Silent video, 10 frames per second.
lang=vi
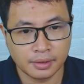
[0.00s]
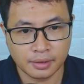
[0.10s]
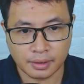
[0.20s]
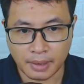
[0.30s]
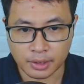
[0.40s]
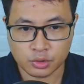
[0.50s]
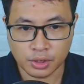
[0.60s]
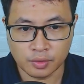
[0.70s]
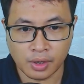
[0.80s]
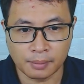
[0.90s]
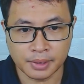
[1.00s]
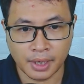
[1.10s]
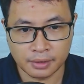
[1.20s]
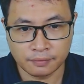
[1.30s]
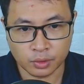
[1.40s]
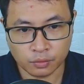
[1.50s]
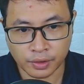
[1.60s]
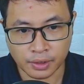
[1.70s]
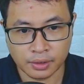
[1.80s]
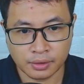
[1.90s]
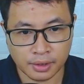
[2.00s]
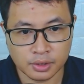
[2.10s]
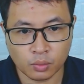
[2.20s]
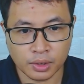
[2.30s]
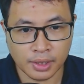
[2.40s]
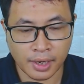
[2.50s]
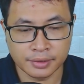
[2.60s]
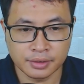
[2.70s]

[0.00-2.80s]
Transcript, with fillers: Các bạn nghe chuyện nếu cảm thấy hay và thú vị Hãy đừng quên like,